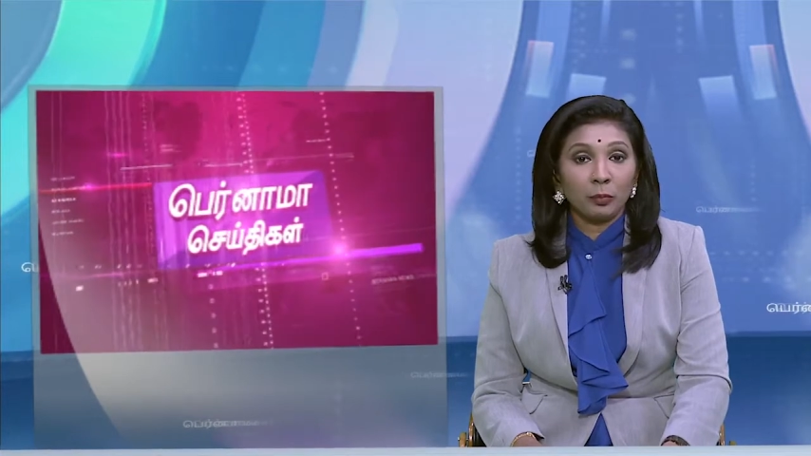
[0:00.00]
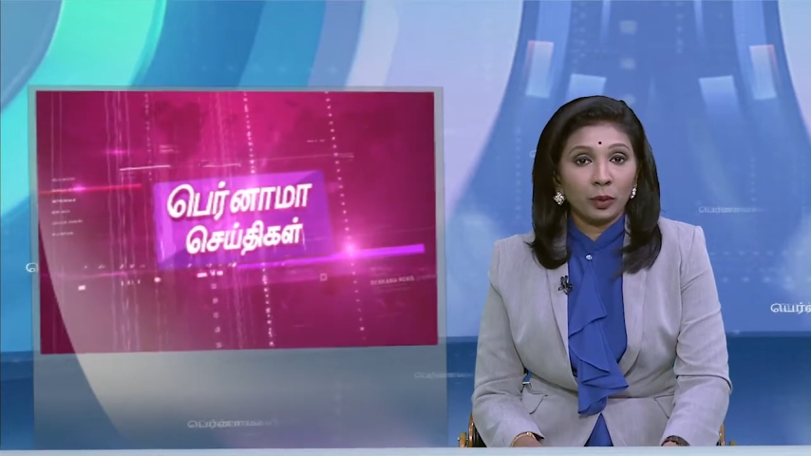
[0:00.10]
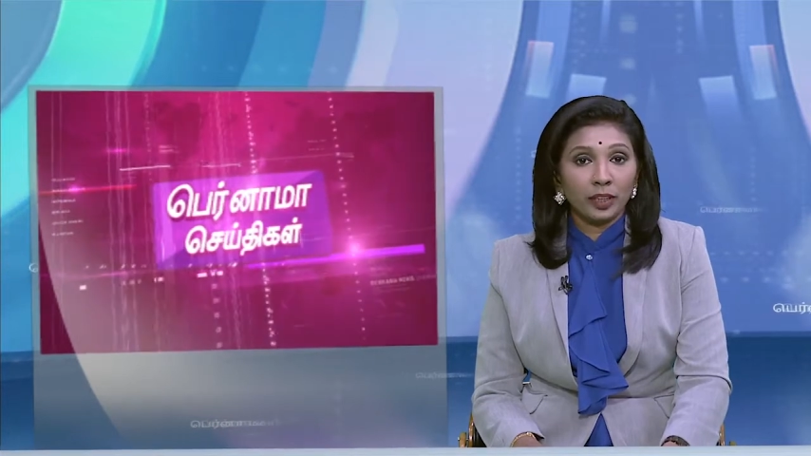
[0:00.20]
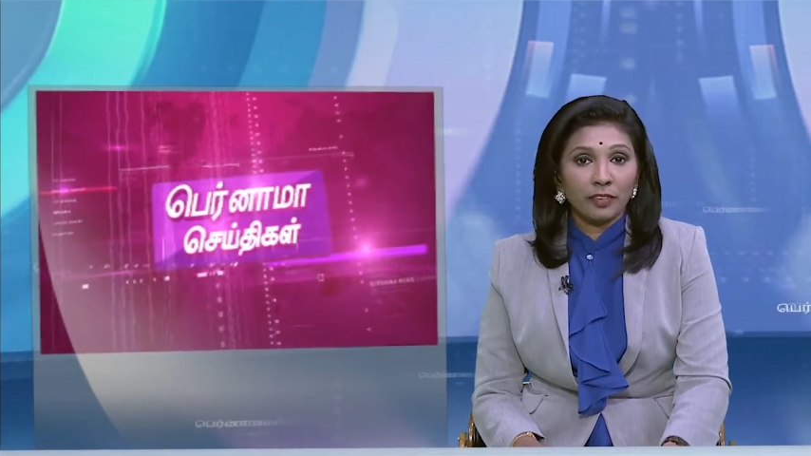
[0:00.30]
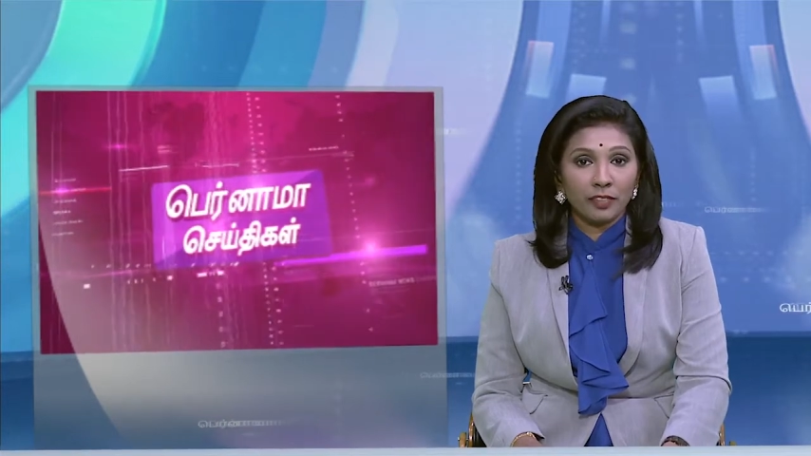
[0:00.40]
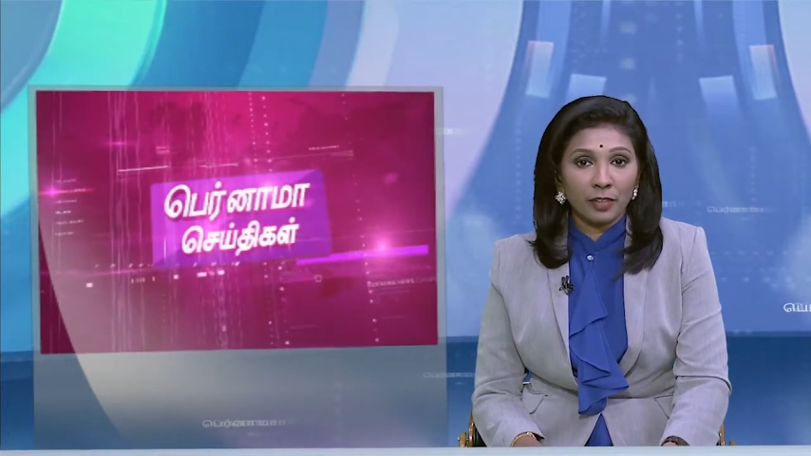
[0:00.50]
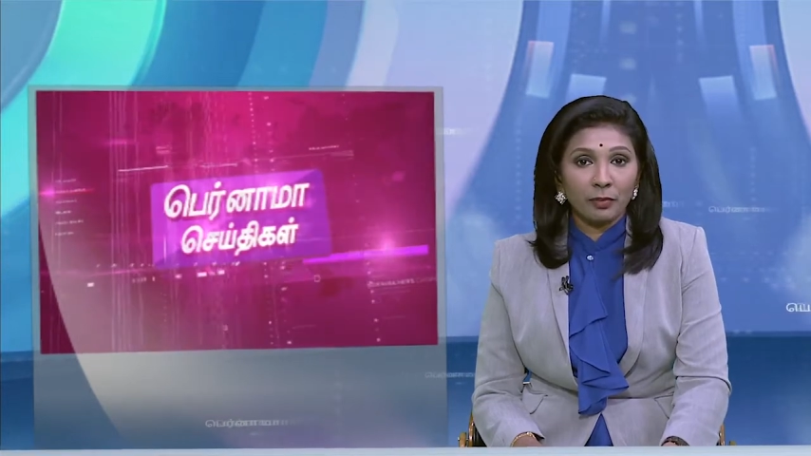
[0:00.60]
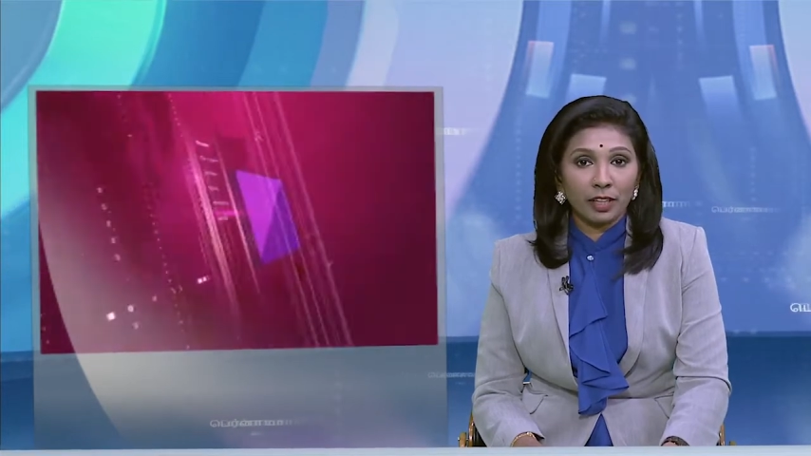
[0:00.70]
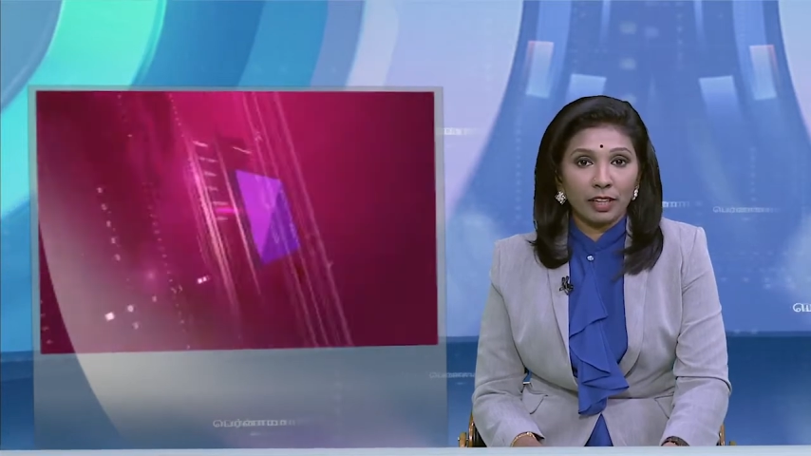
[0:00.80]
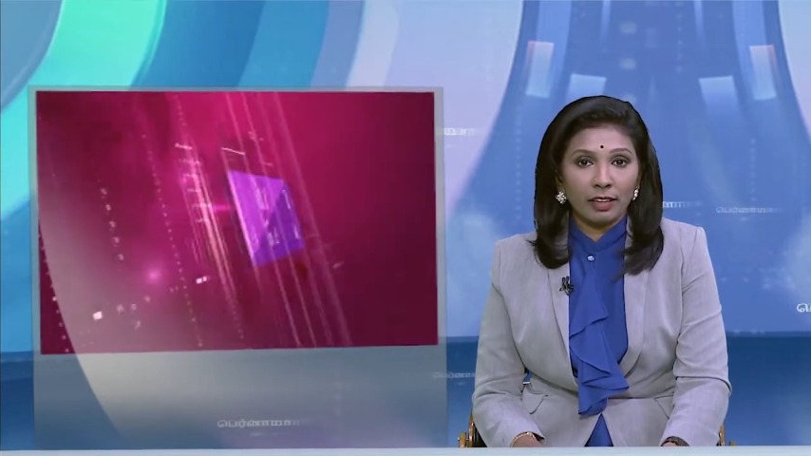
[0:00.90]
மூத்த
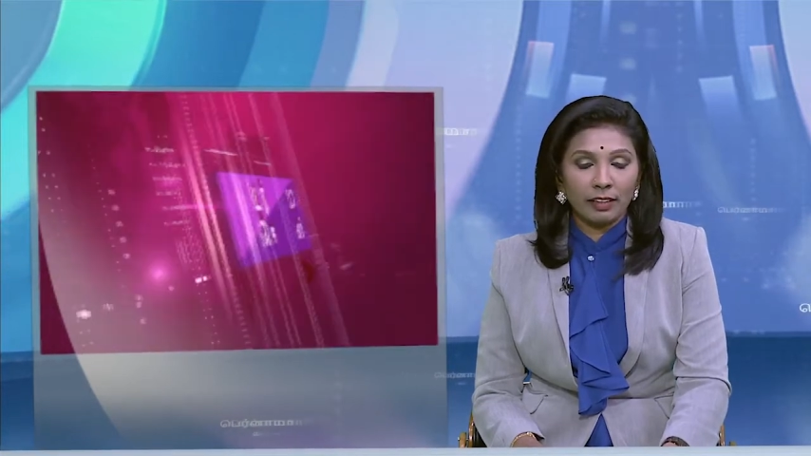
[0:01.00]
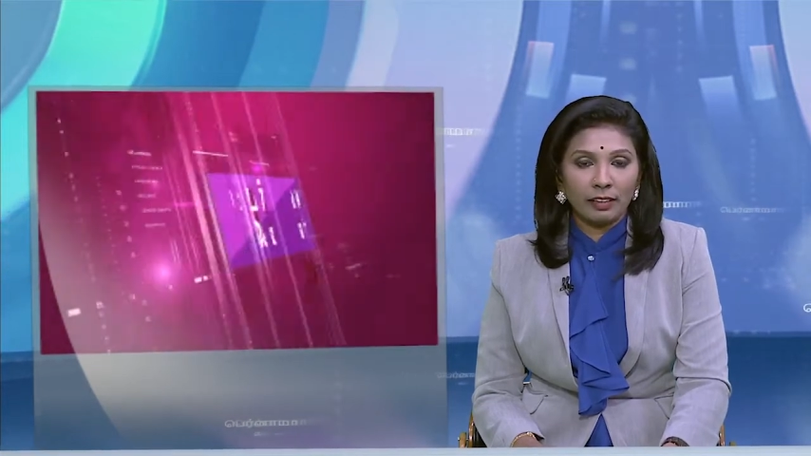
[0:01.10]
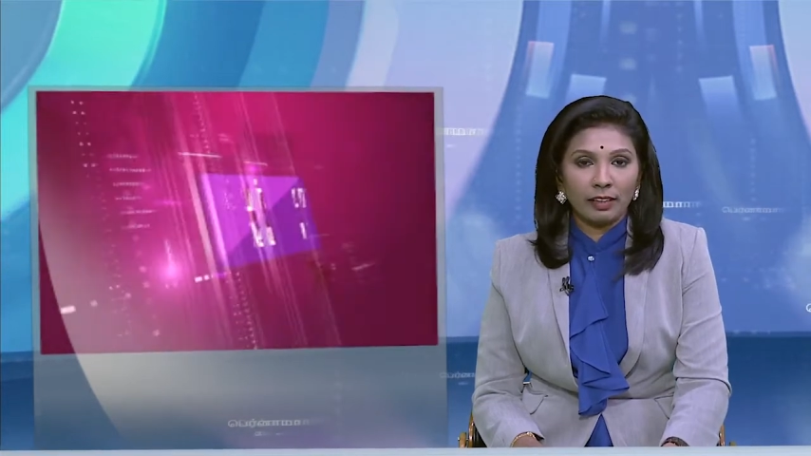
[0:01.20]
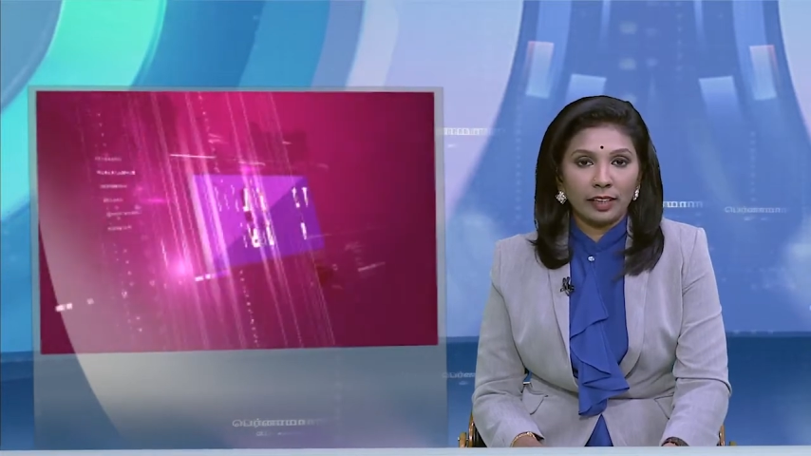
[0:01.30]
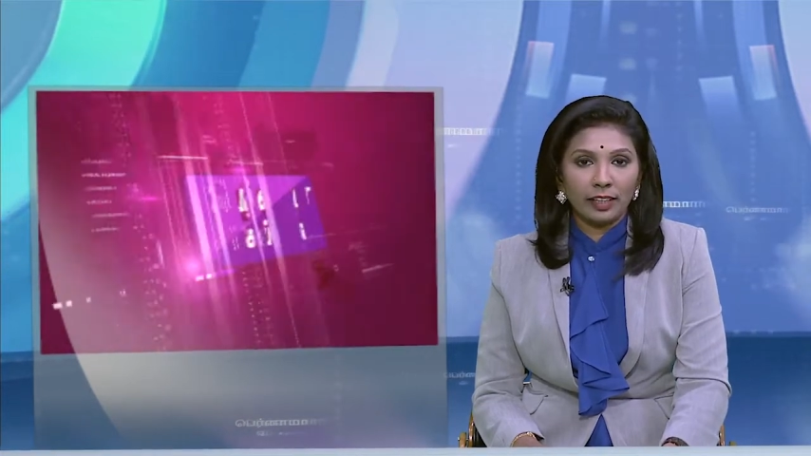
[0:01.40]
விரிவுரையாளர்